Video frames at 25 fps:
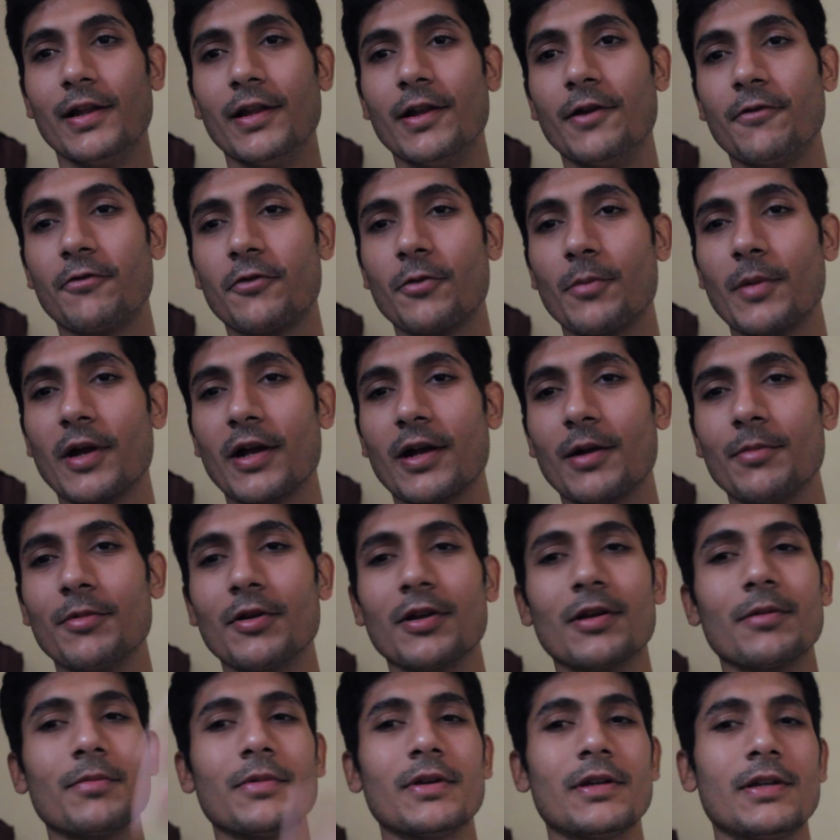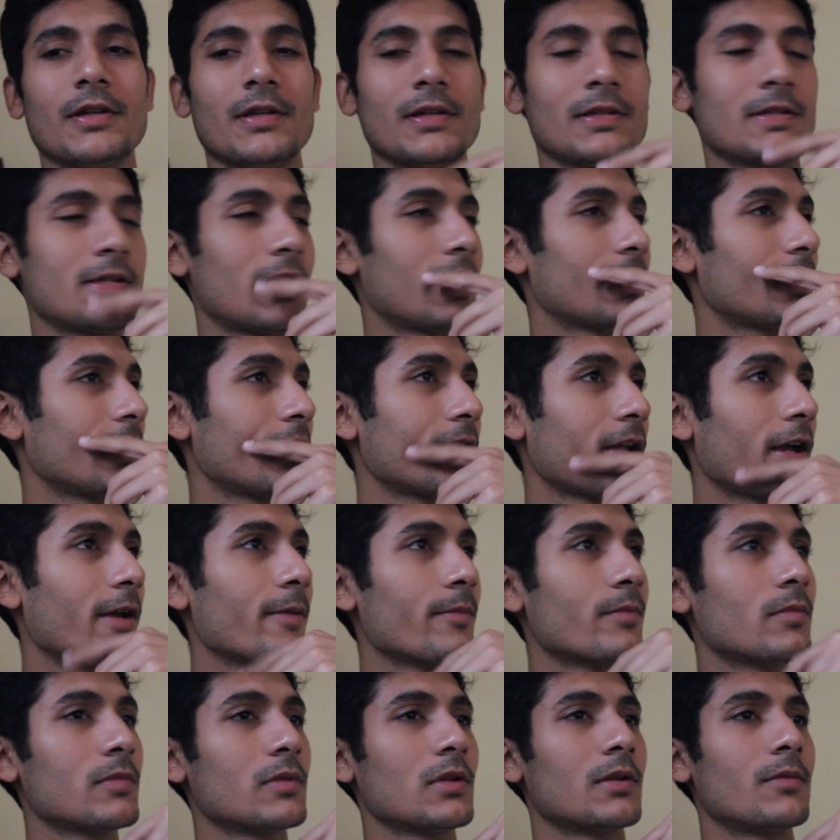लिफ्ट में कभी कभी जाते
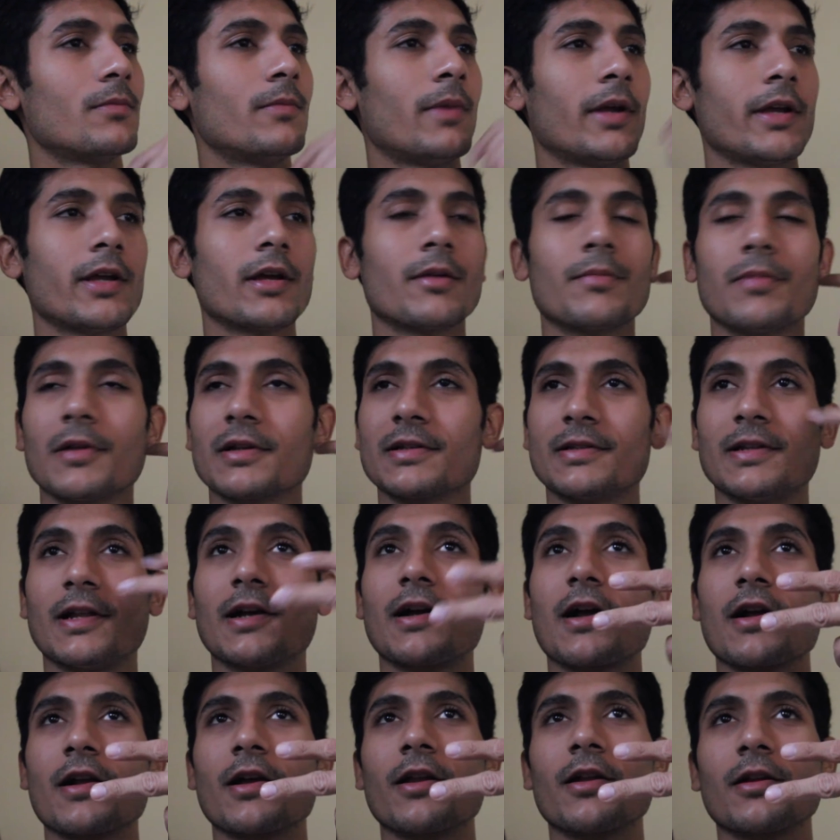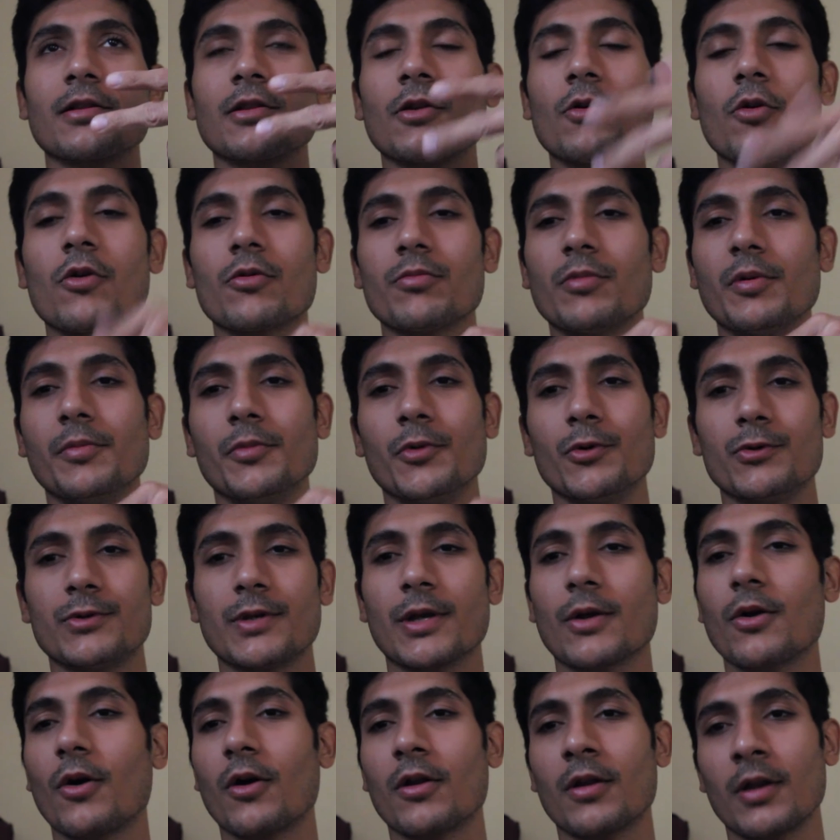टाइम मैं ईयरप्लग्स लगा के रखता हूँ और मैं
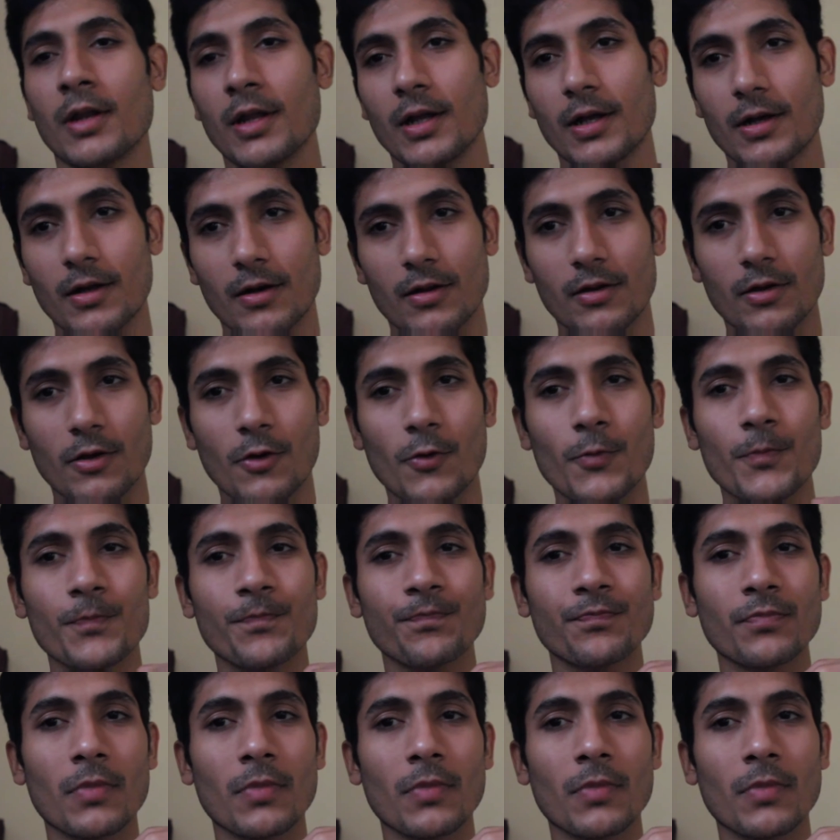म्यूज़िक ऑन नहीं करता हूँ